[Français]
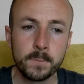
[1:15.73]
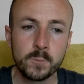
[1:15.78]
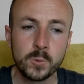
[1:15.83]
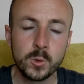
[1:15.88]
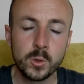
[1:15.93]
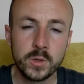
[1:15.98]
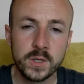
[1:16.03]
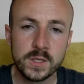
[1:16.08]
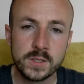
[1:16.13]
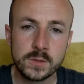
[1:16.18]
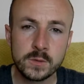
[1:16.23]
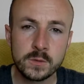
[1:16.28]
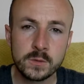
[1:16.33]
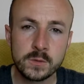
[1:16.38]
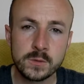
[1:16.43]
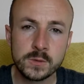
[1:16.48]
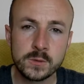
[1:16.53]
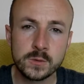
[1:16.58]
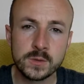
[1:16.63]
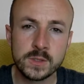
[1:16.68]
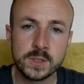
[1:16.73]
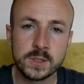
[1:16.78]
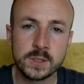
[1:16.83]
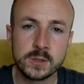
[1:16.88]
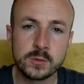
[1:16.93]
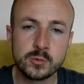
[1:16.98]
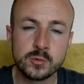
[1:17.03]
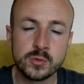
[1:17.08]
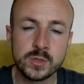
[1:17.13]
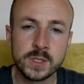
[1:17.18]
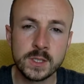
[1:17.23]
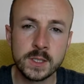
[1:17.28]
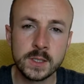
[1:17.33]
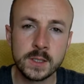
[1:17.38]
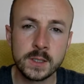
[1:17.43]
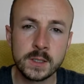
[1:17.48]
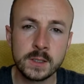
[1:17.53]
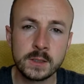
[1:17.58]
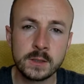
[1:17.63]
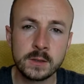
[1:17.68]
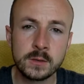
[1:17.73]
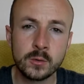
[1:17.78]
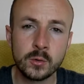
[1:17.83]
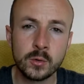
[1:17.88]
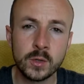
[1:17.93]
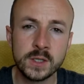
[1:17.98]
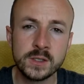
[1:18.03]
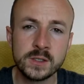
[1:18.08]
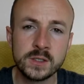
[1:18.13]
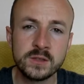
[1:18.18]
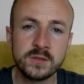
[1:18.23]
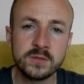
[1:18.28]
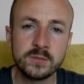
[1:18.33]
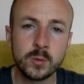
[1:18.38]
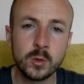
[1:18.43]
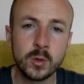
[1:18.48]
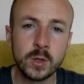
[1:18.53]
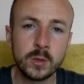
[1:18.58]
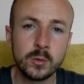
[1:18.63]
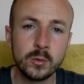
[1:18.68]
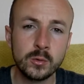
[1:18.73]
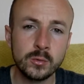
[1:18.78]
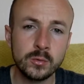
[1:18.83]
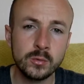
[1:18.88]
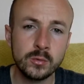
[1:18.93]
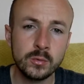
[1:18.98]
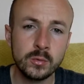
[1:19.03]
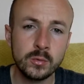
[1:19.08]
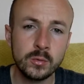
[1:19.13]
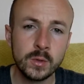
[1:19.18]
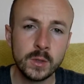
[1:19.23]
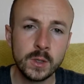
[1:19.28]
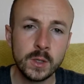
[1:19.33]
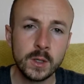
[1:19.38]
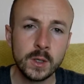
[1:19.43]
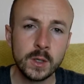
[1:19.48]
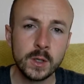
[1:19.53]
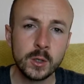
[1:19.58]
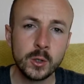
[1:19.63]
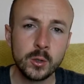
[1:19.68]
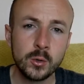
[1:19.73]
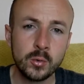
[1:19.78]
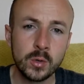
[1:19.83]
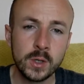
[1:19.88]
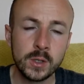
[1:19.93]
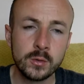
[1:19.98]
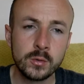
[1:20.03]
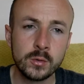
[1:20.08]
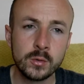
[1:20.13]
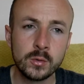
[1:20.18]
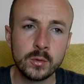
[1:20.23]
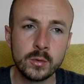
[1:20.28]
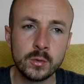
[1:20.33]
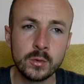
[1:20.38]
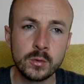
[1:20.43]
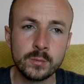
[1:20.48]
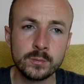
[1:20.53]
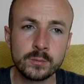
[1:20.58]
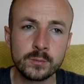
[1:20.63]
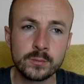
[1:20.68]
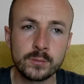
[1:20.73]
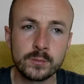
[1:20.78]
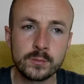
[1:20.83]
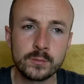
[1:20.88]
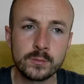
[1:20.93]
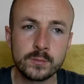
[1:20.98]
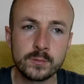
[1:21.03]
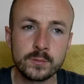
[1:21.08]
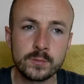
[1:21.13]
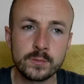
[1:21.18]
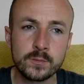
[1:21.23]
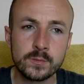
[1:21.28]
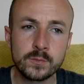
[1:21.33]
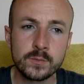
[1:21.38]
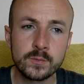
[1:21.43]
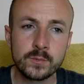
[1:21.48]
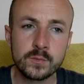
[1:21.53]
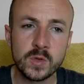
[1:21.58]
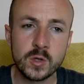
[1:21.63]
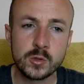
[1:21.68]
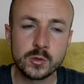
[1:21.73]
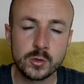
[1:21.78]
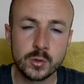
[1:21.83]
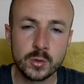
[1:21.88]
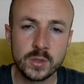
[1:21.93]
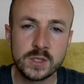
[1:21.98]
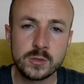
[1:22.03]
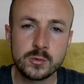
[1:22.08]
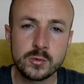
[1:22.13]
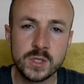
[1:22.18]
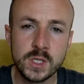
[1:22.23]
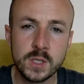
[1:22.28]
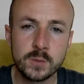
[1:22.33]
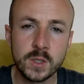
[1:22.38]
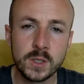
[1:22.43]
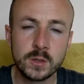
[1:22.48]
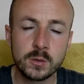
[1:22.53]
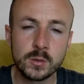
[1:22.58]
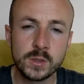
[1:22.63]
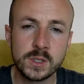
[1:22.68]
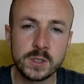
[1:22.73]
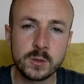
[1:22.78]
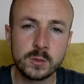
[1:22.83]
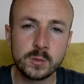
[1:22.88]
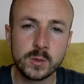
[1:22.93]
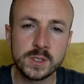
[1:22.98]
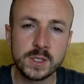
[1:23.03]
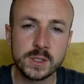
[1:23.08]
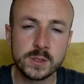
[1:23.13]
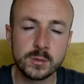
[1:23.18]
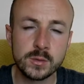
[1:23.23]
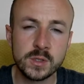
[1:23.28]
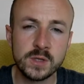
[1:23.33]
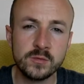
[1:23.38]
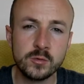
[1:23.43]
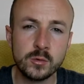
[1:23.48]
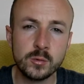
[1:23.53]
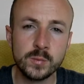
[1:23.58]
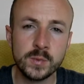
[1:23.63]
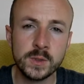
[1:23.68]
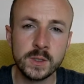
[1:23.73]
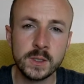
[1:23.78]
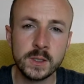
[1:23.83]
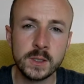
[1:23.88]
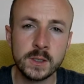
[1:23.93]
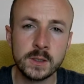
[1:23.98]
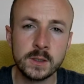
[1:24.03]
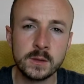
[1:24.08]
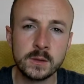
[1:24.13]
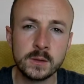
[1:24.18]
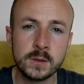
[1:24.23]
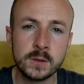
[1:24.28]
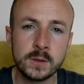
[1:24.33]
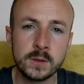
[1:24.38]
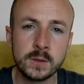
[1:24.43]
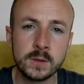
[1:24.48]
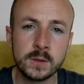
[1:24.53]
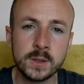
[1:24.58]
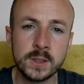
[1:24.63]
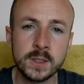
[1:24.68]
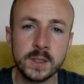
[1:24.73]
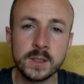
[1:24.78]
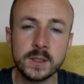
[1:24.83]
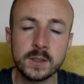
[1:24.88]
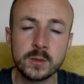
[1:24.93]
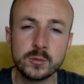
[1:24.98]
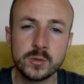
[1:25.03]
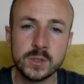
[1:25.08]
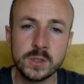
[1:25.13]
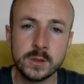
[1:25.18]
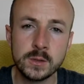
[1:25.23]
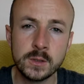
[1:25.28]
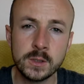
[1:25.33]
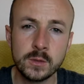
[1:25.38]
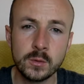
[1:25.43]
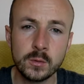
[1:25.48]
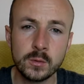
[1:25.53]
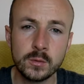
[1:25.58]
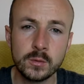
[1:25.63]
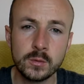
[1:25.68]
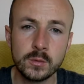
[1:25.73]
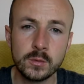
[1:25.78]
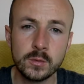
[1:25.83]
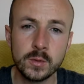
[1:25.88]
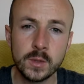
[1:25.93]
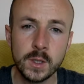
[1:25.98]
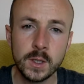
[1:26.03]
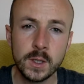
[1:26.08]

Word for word: connaissance de ces sujets relativement inconnus, quoique ce sont des sujets maintenant qui commencent à se développer euh, et à être étudiés dans le,